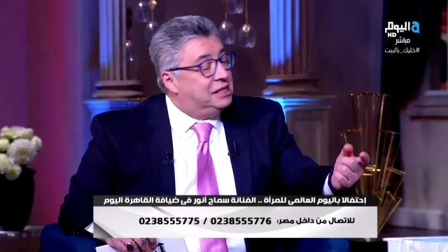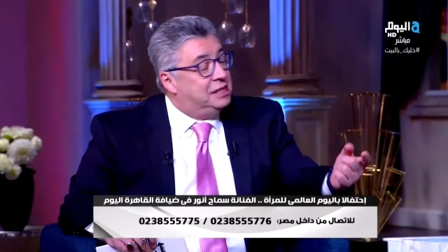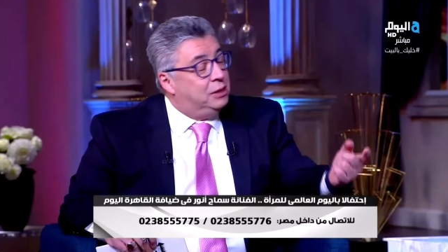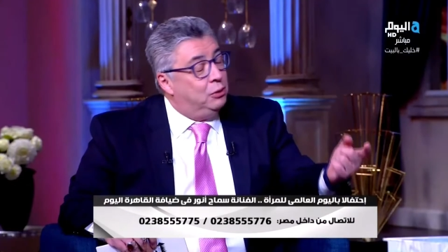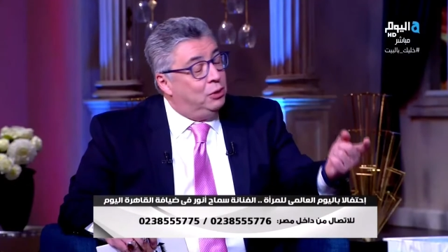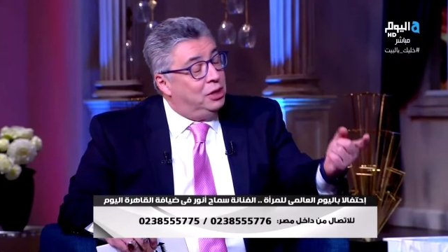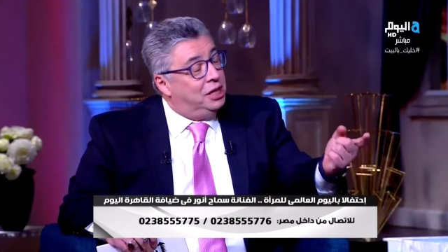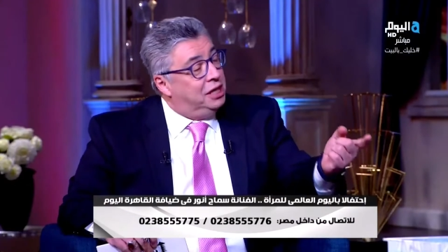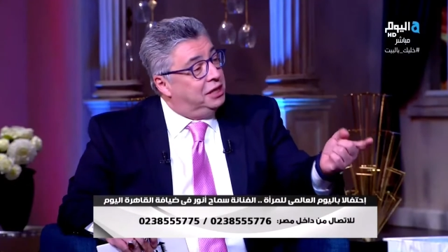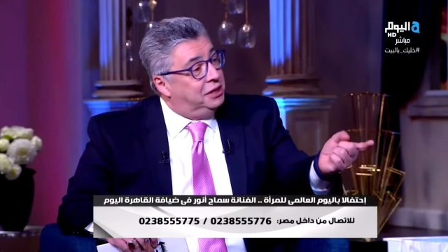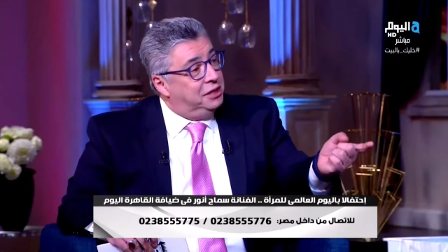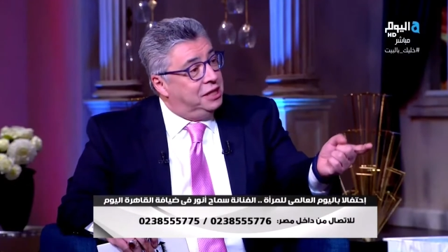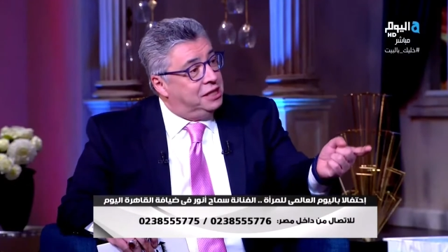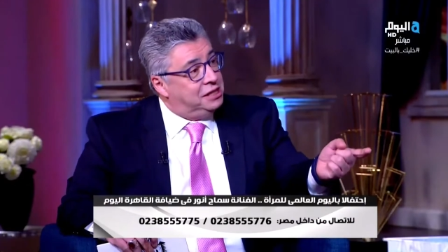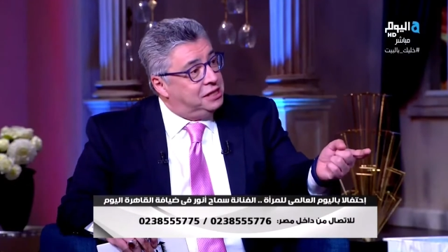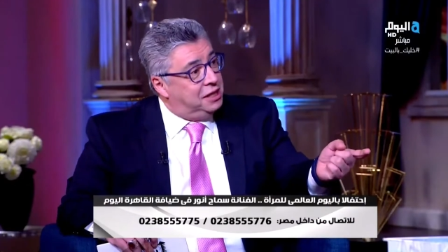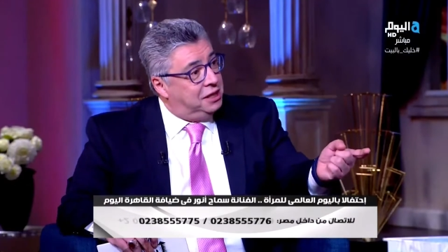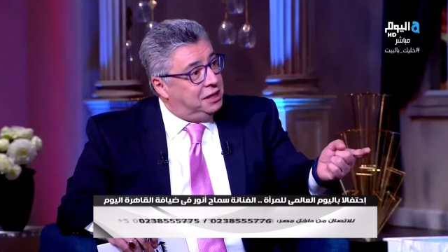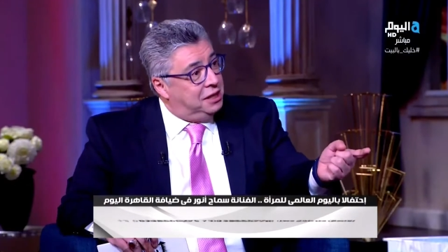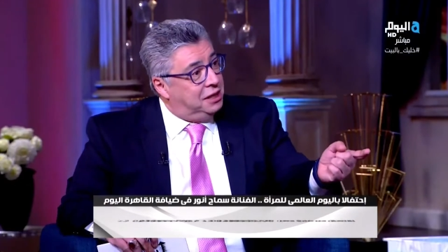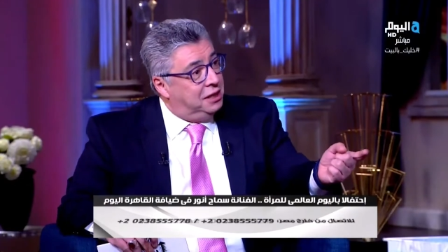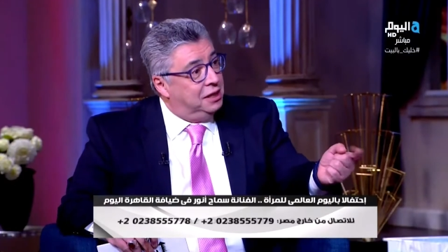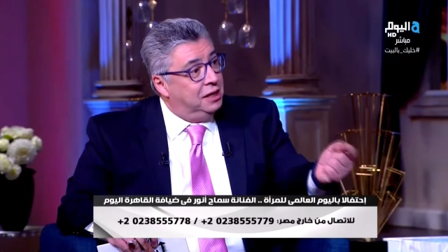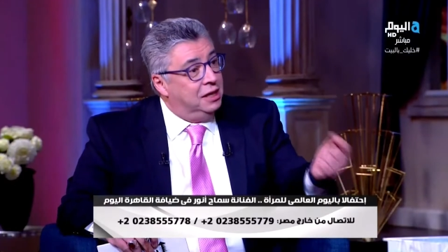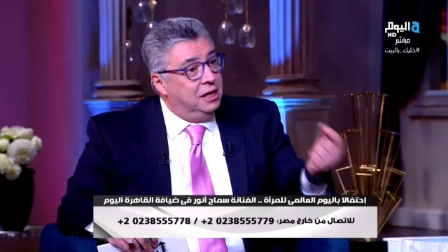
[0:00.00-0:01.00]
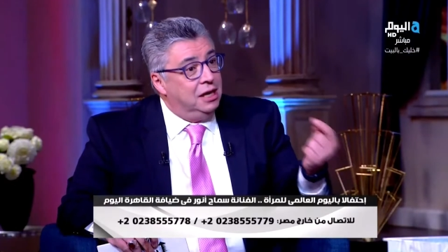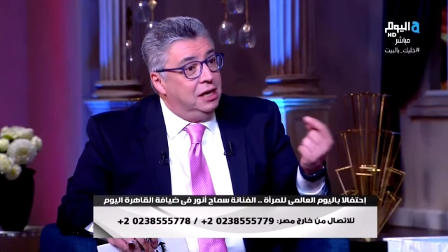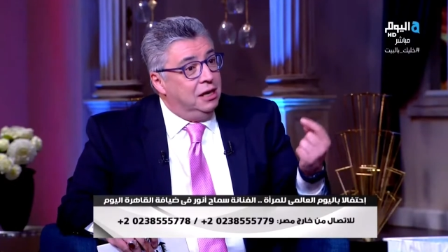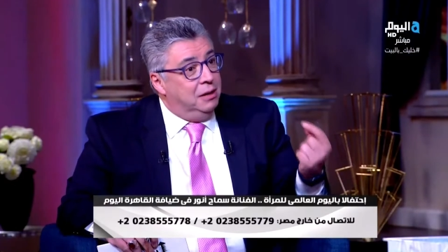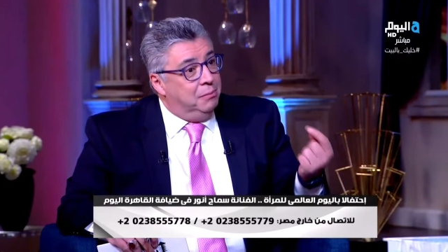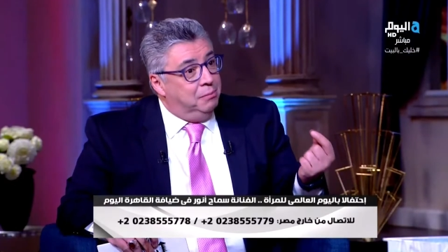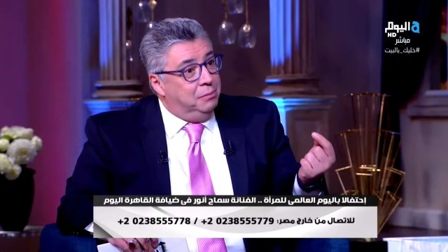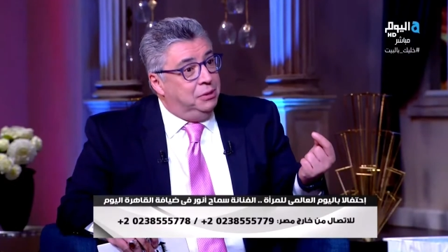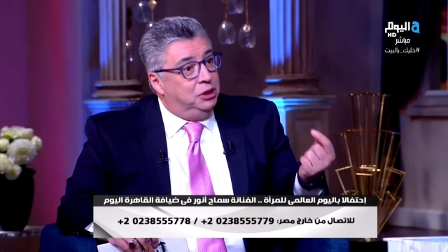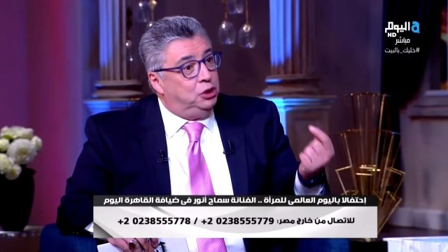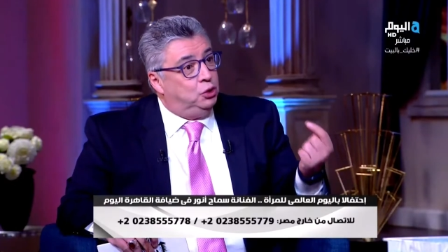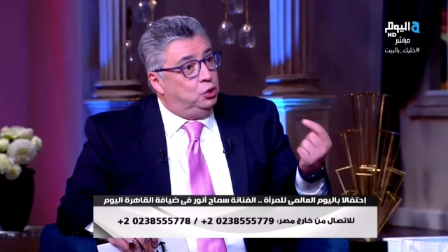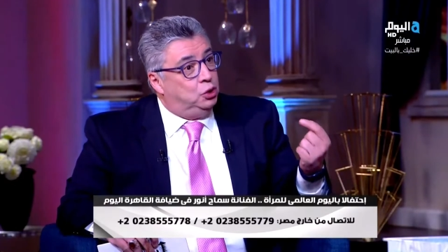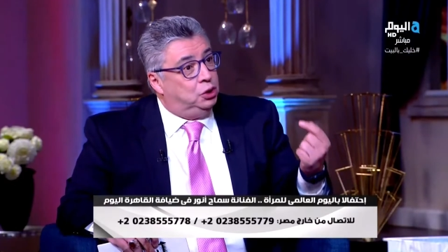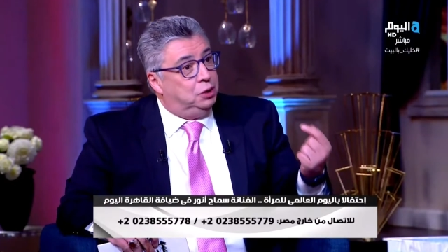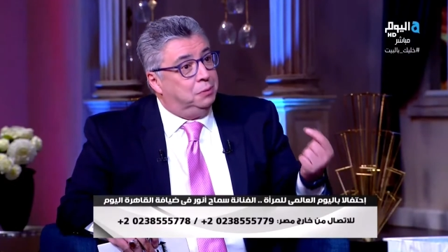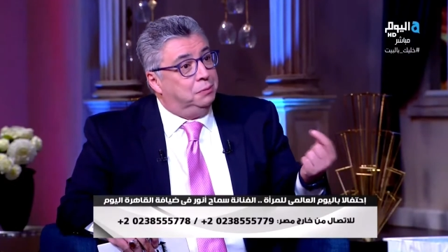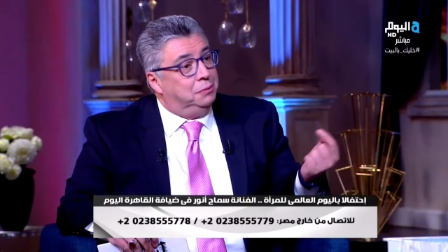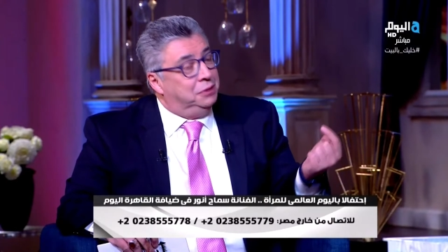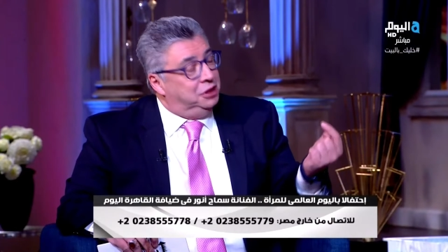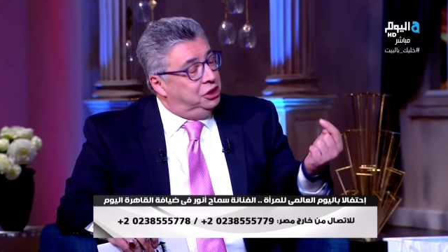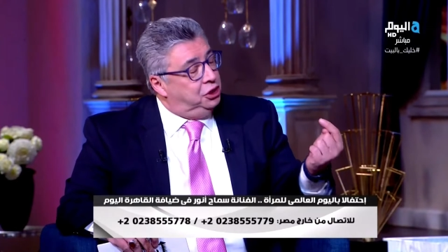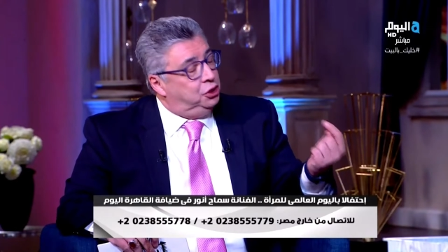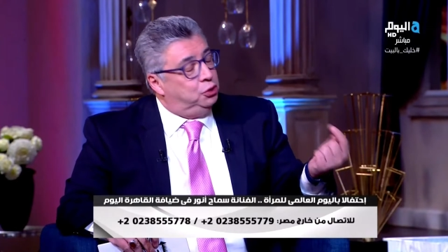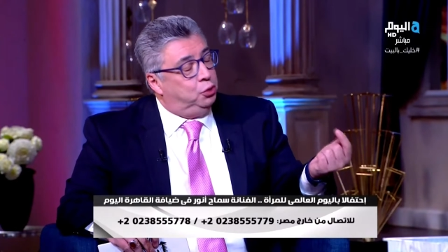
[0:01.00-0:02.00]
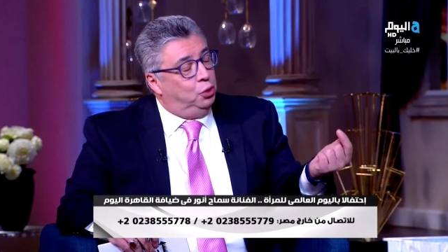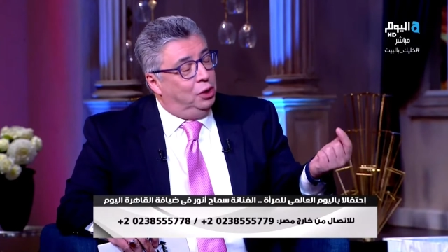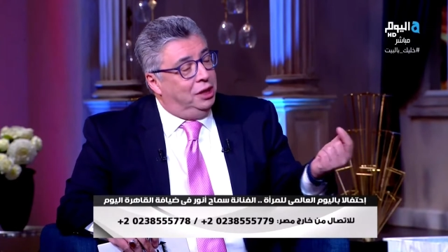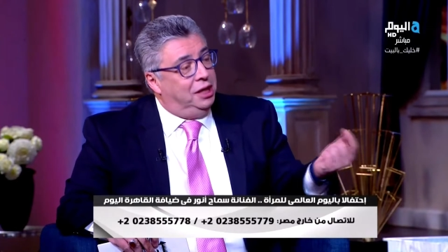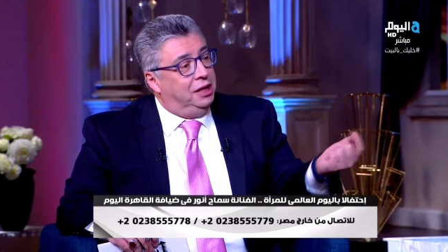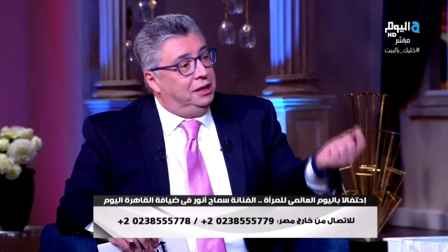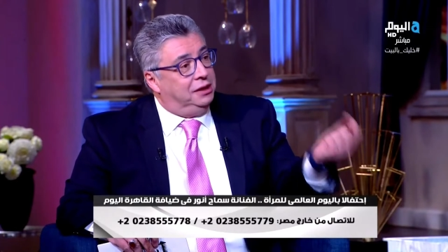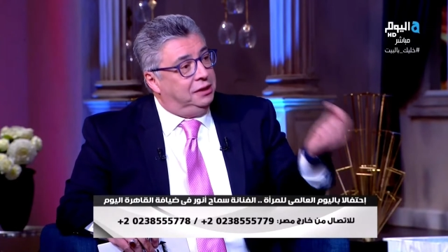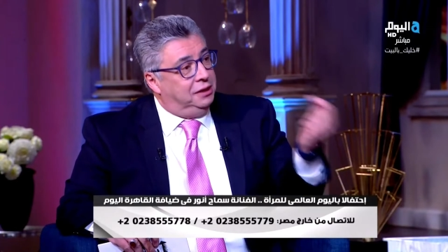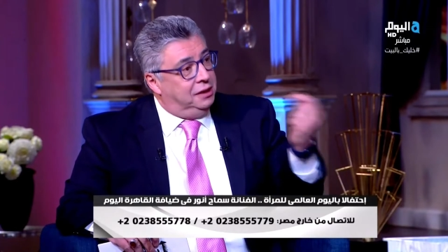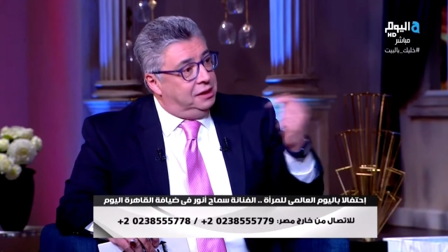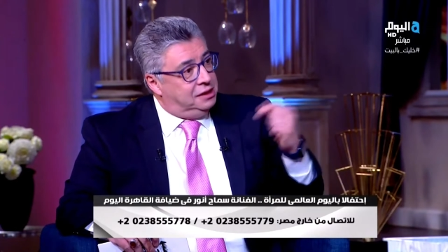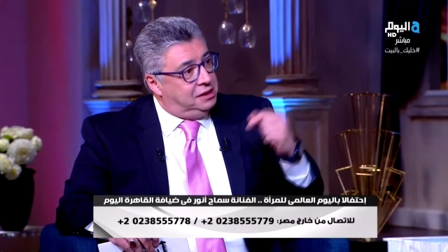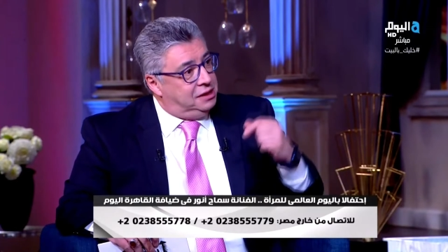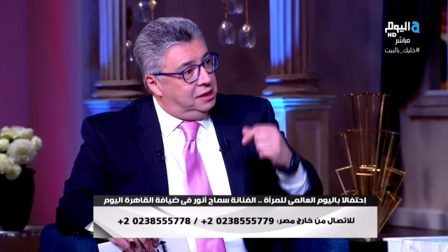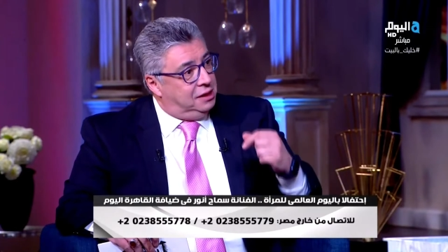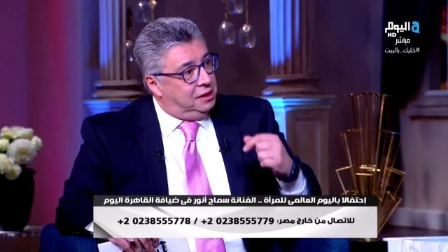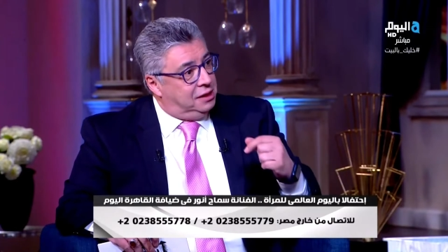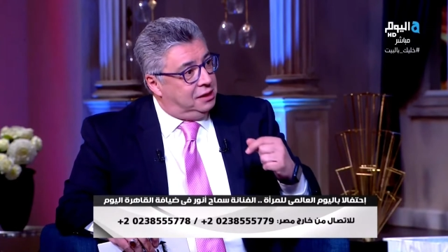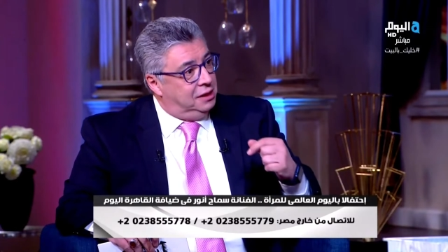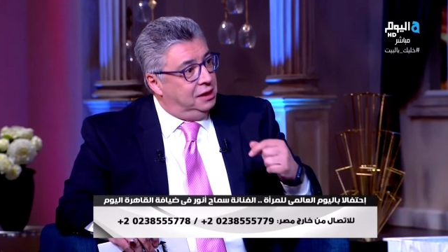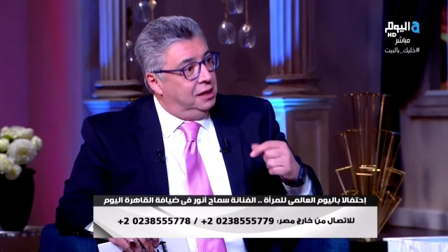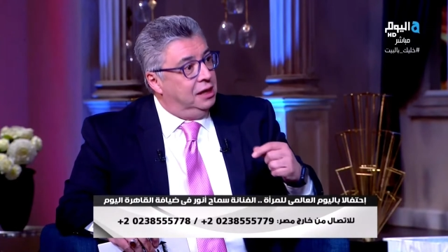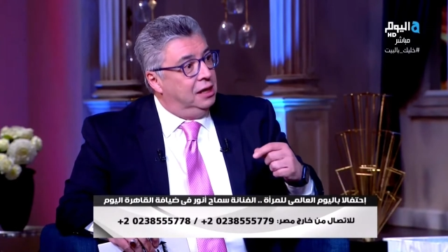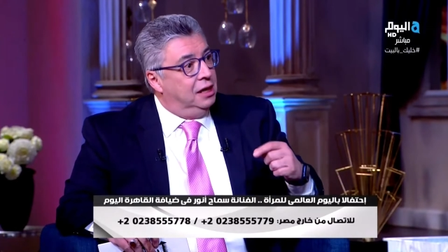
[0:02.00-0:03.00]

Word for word: دي وجهه نظرك مش مش وجهه نظر